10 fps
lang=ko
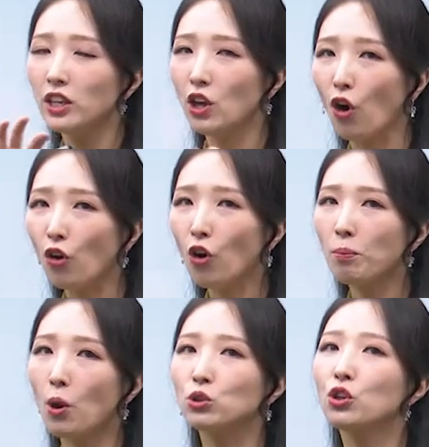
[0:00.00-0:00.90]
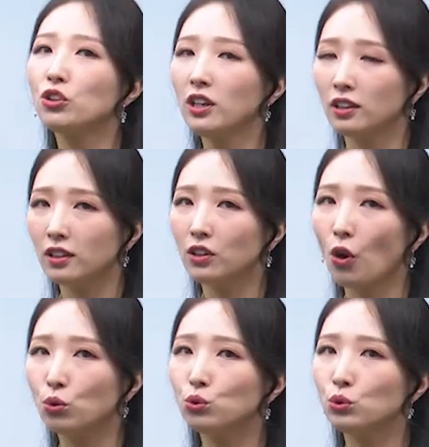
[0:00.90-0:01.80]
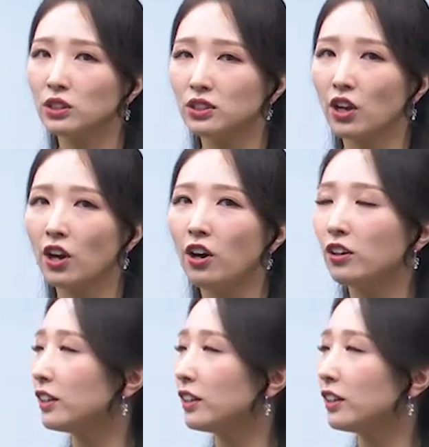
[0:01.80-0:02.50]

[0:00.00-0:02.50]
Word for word: 여러 버전이 있는 경우도 있어요.